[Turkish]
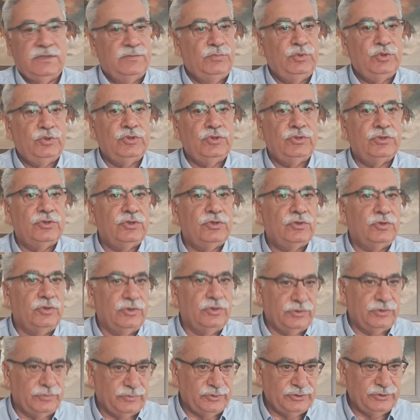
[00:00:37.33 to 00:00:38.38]
Bugünkü
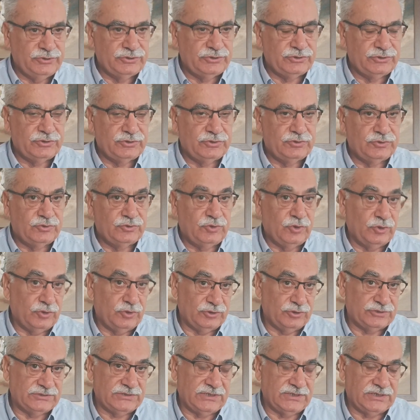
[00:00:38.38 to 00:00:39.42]
konumuz
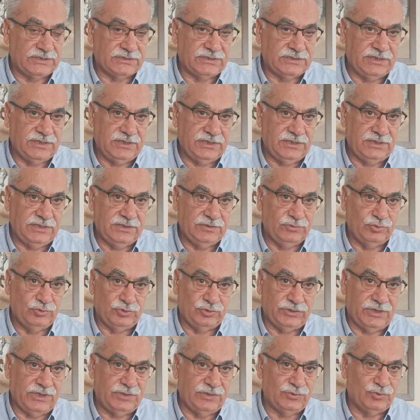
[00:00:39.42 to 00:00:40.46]
Toroslarda
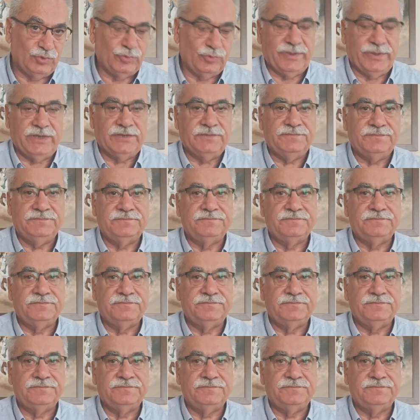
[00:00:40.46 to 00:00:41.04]
tüten duman.